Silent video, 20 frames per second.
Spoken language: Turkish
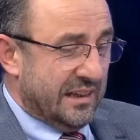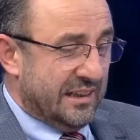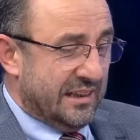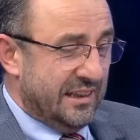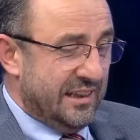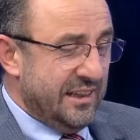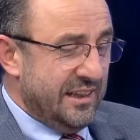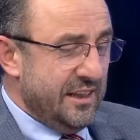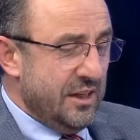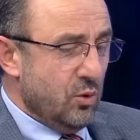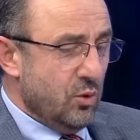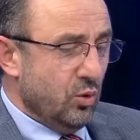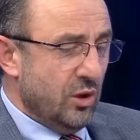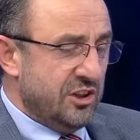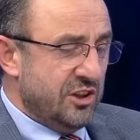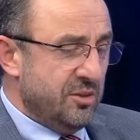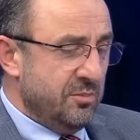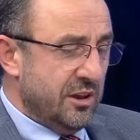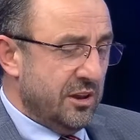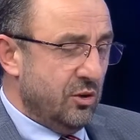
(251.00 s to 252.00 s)
Krediye
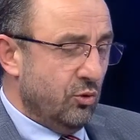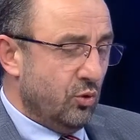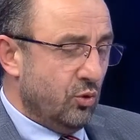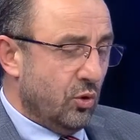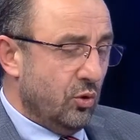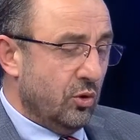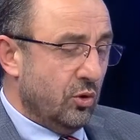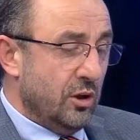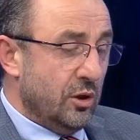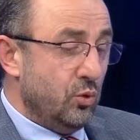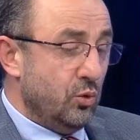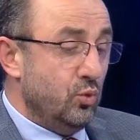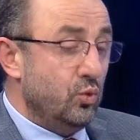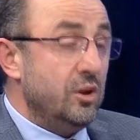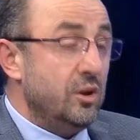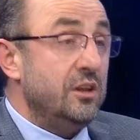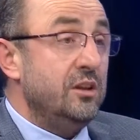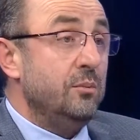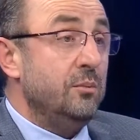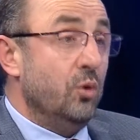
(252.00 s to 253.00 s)
ulaşımdaki zorluklar
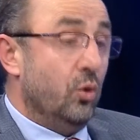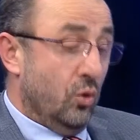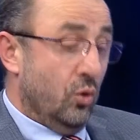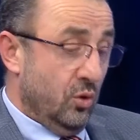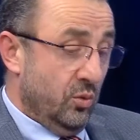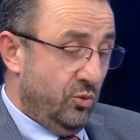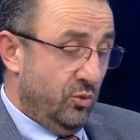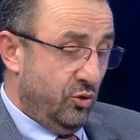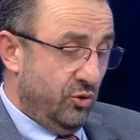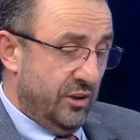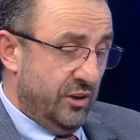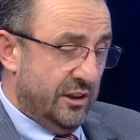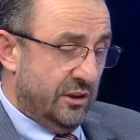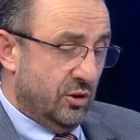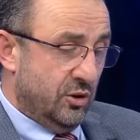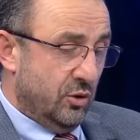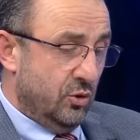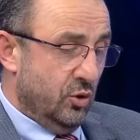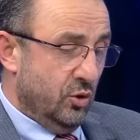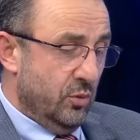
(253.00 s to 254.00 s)
üretimi olumsuz
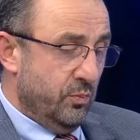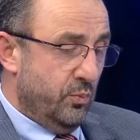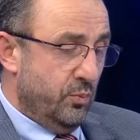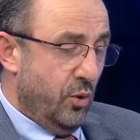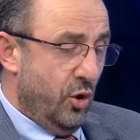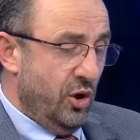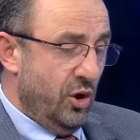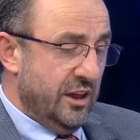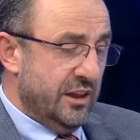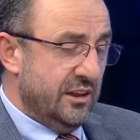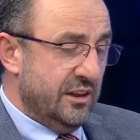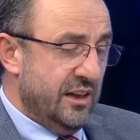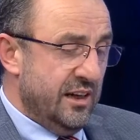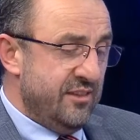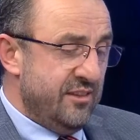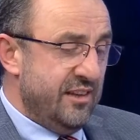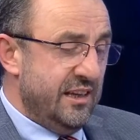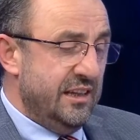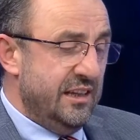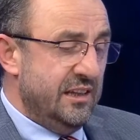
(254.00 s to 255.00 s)
etkiliyor. Böyle
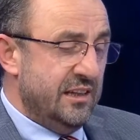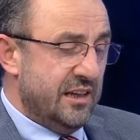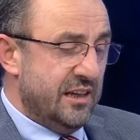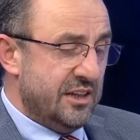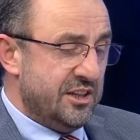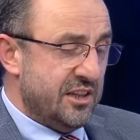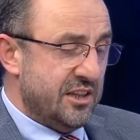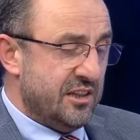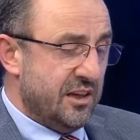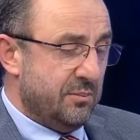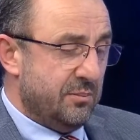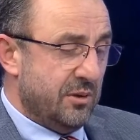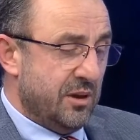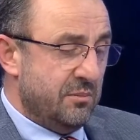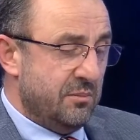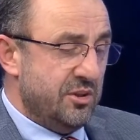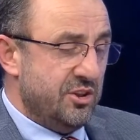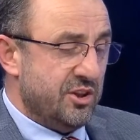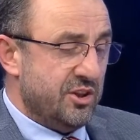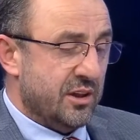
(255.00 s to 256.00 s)
giderse ihracat
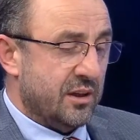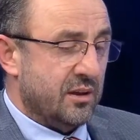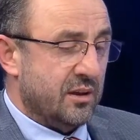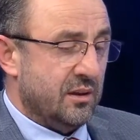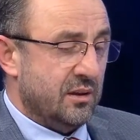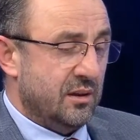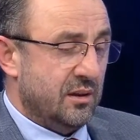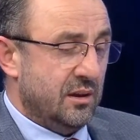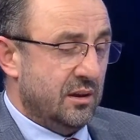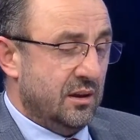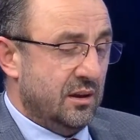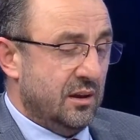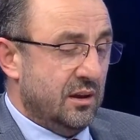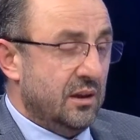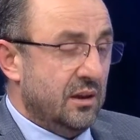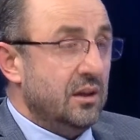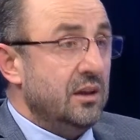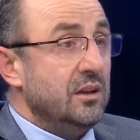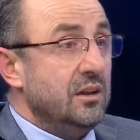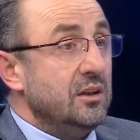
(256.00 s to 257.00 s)
yapılamayacak.
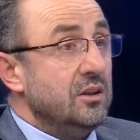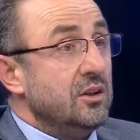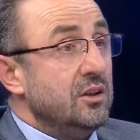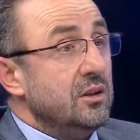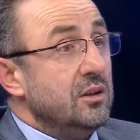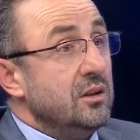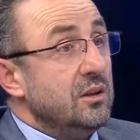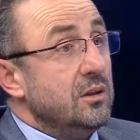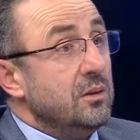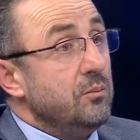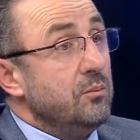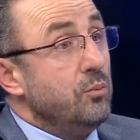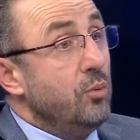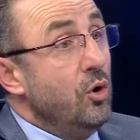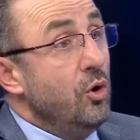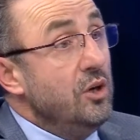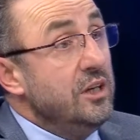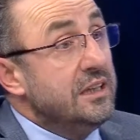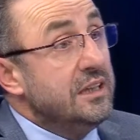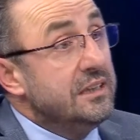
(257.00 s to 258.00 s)

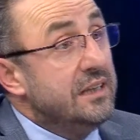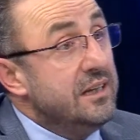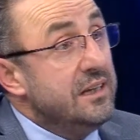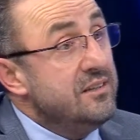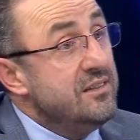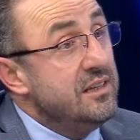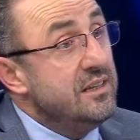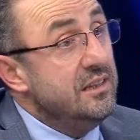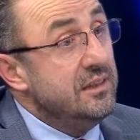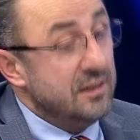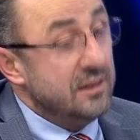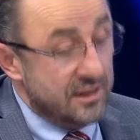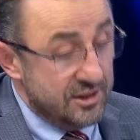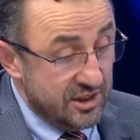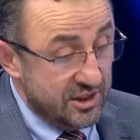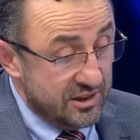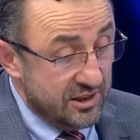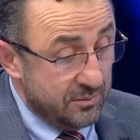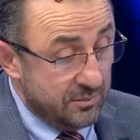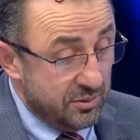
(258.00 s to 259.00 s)
Böyle giderse
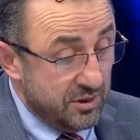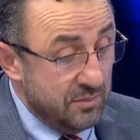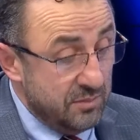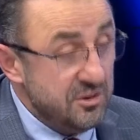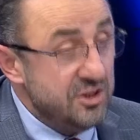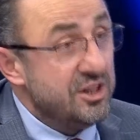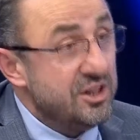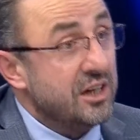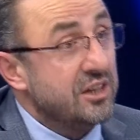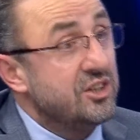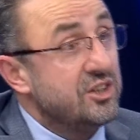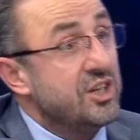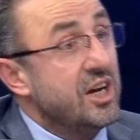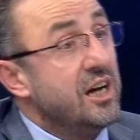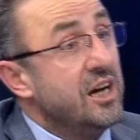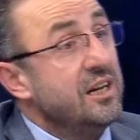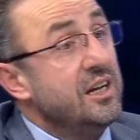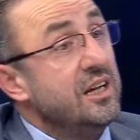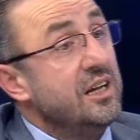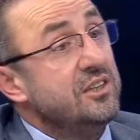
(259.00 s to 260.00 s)
ihracat yapılamayacak.
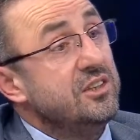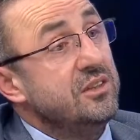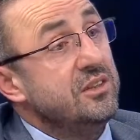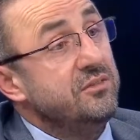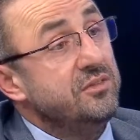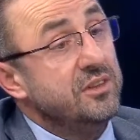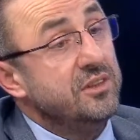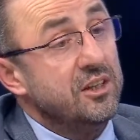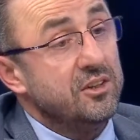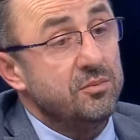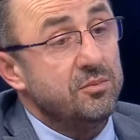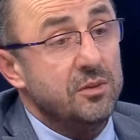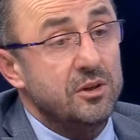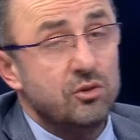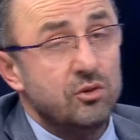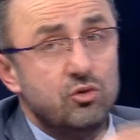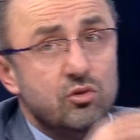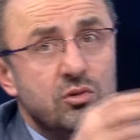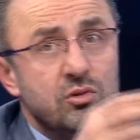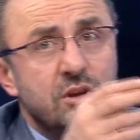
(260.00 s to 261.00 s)
Cari açığın
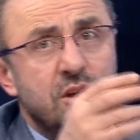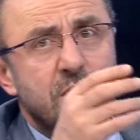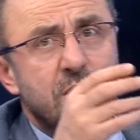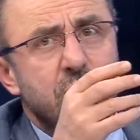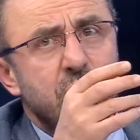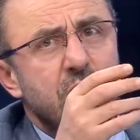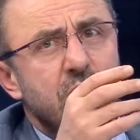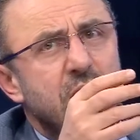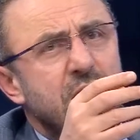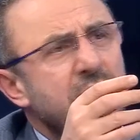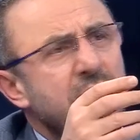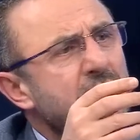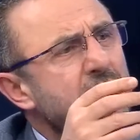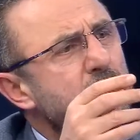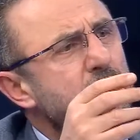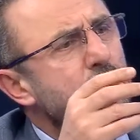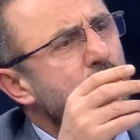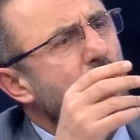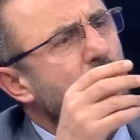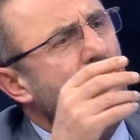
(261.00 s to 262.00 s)
finansmanı şunlar bunlar.
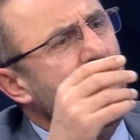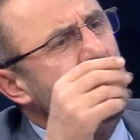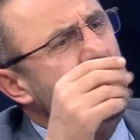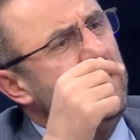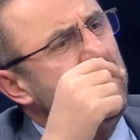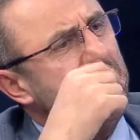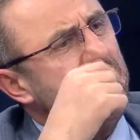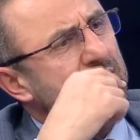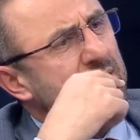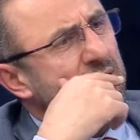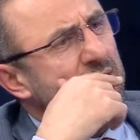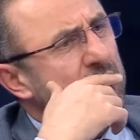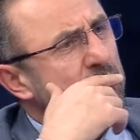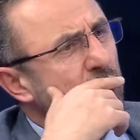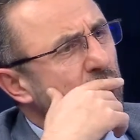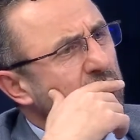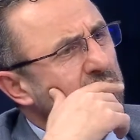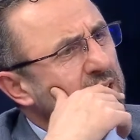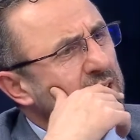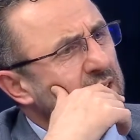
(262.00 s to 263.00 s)
Yani bu anlattıkları
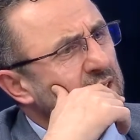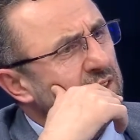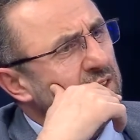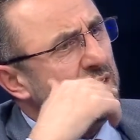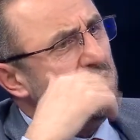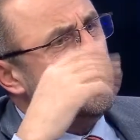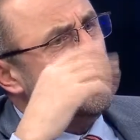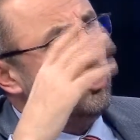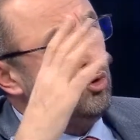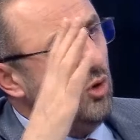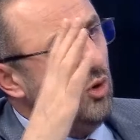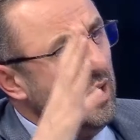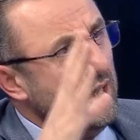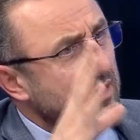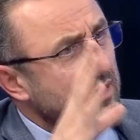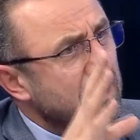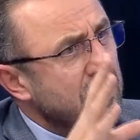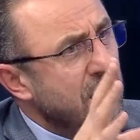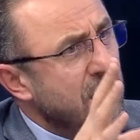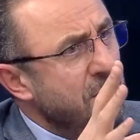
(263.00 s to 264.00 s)
modelle şeyle şu
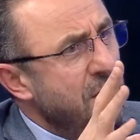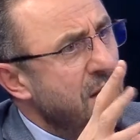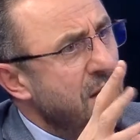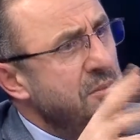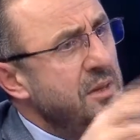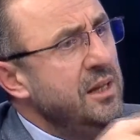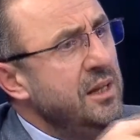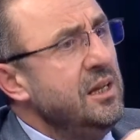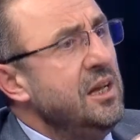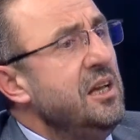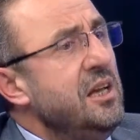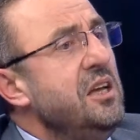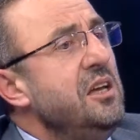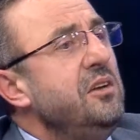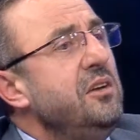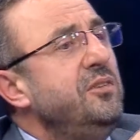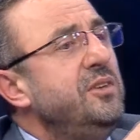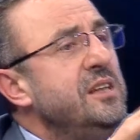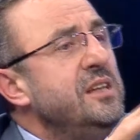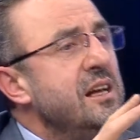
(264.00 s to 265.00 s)
anda tamamen
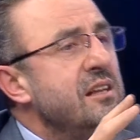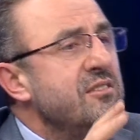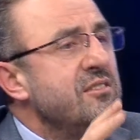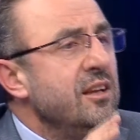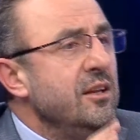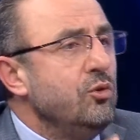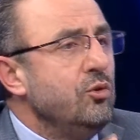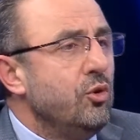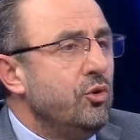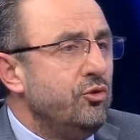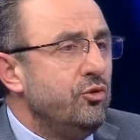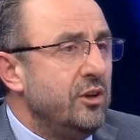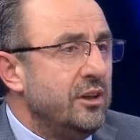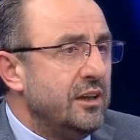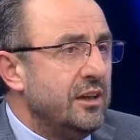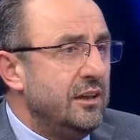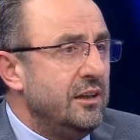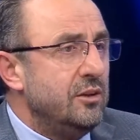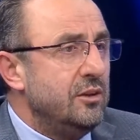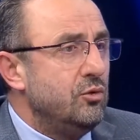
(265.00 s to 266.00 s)
finansal
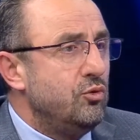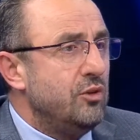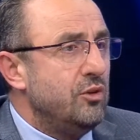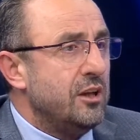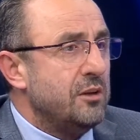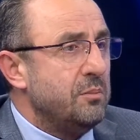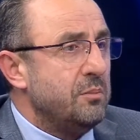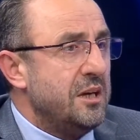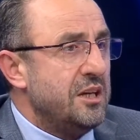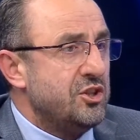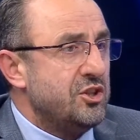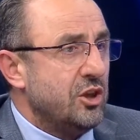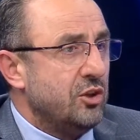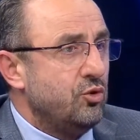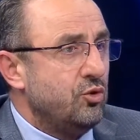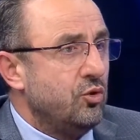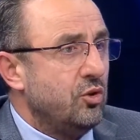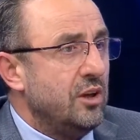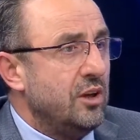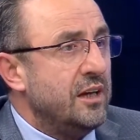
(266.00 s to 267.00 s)
göstergeleri düzeltmeye
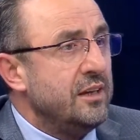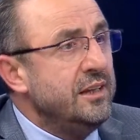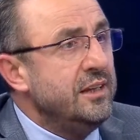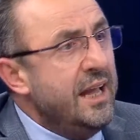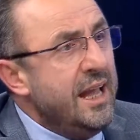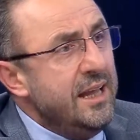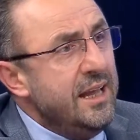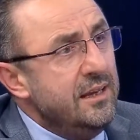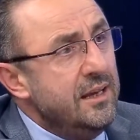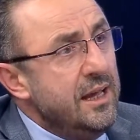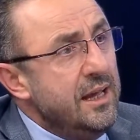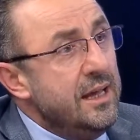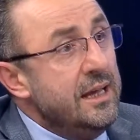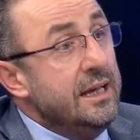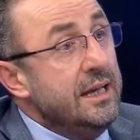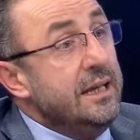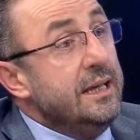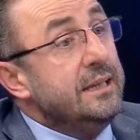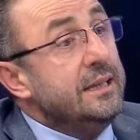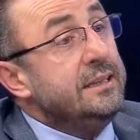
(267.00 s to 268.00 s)
çalışıyorlar. Ne ile?
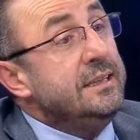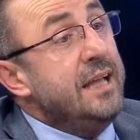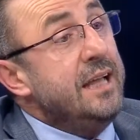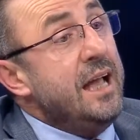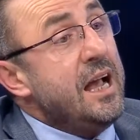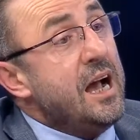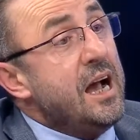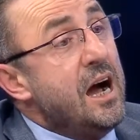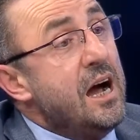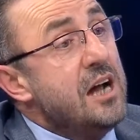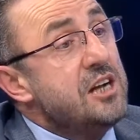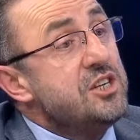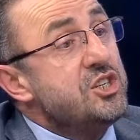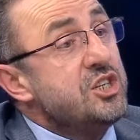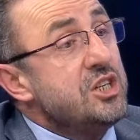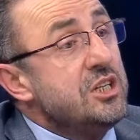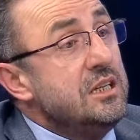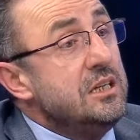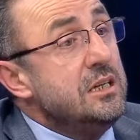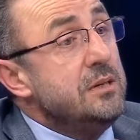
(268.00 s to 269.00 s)
Ne
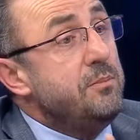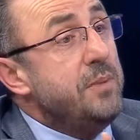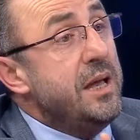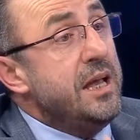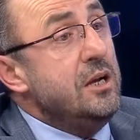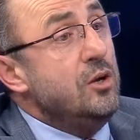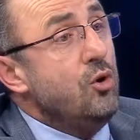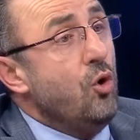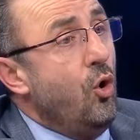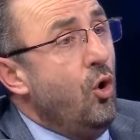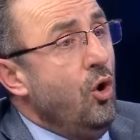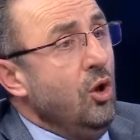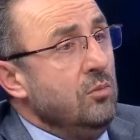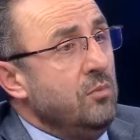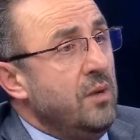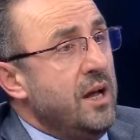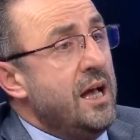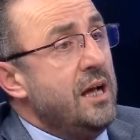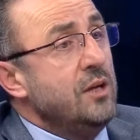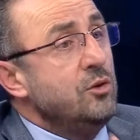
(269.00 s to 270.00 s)
karşılığı belli
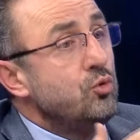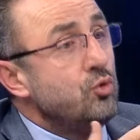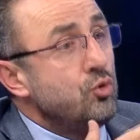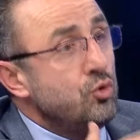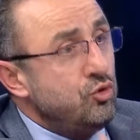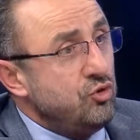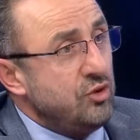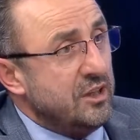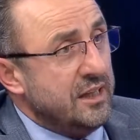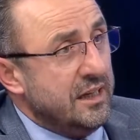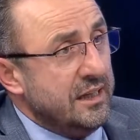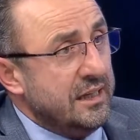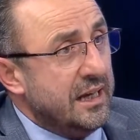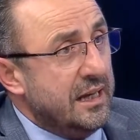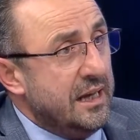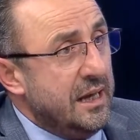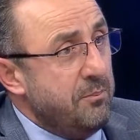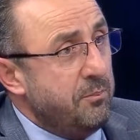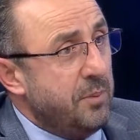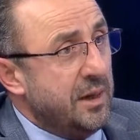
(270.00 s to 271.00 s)
olmayan Rusya'dan
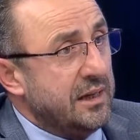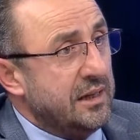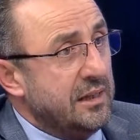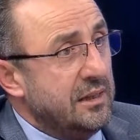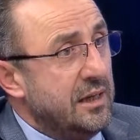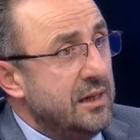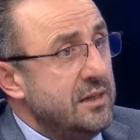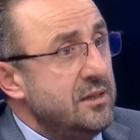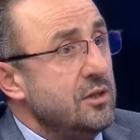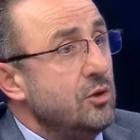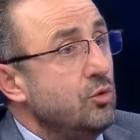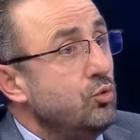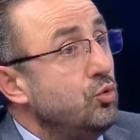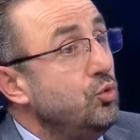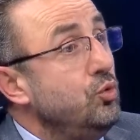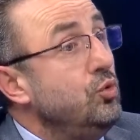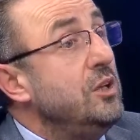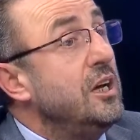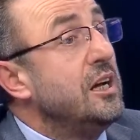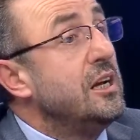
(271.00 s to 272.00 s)
gelen paralar,
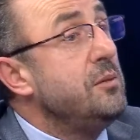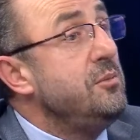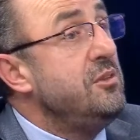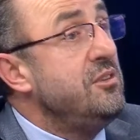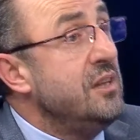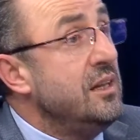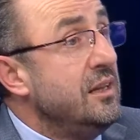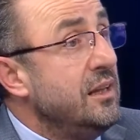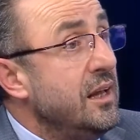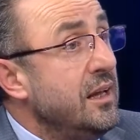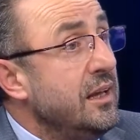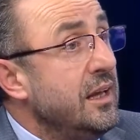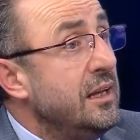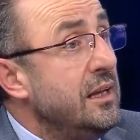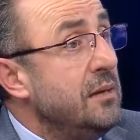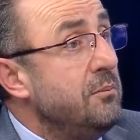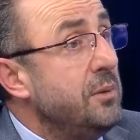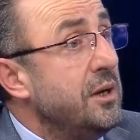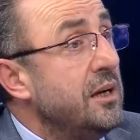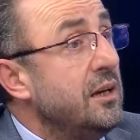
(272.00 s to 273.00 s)
Suudi Arabistan'dan
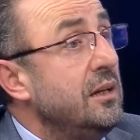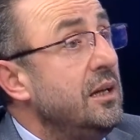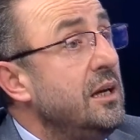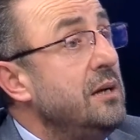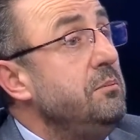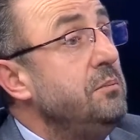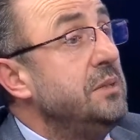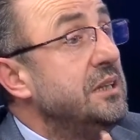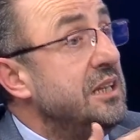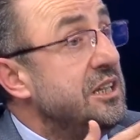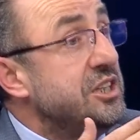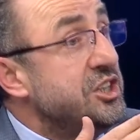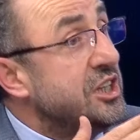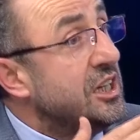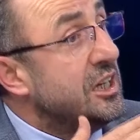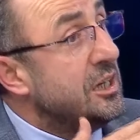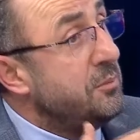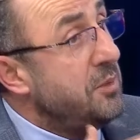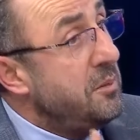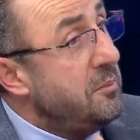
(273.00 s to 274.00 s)
gelen paralar,
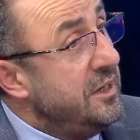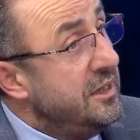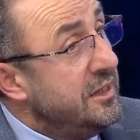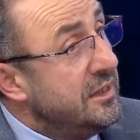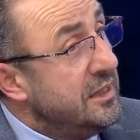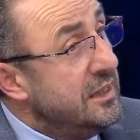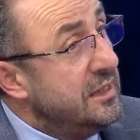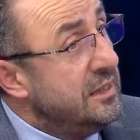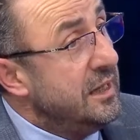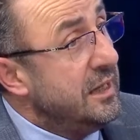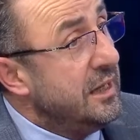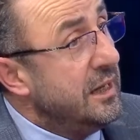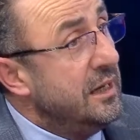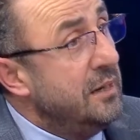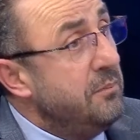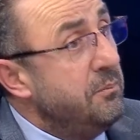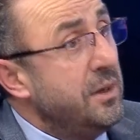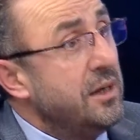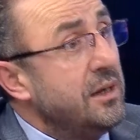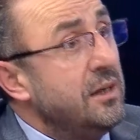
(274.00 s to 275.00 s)
Birleşik Arap Emirlikleri'nden
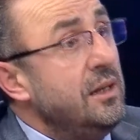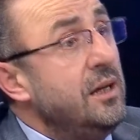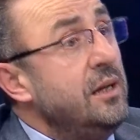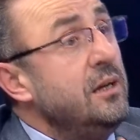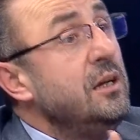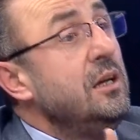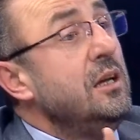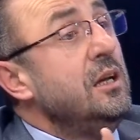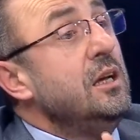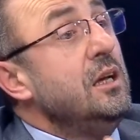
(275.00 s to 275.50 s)
gelen paralar,